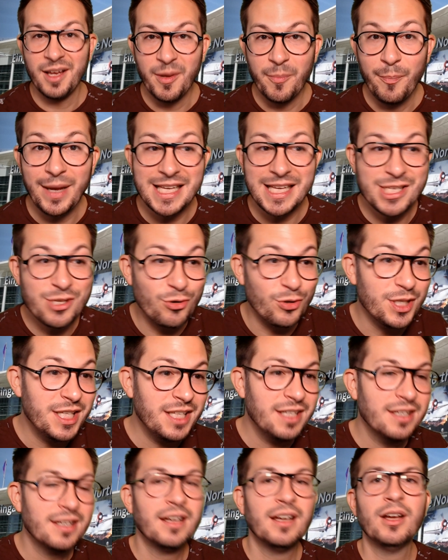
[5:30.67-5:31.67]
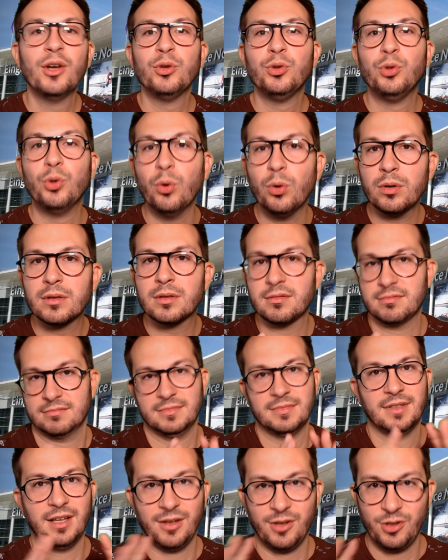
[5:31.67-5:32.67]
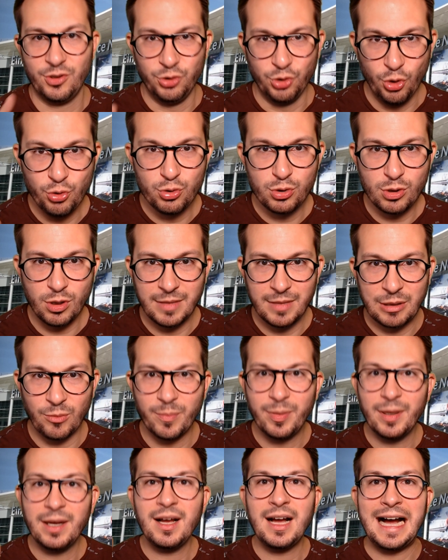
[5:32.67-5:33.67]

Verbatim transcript: par Sony, donc ne nous emballons pas,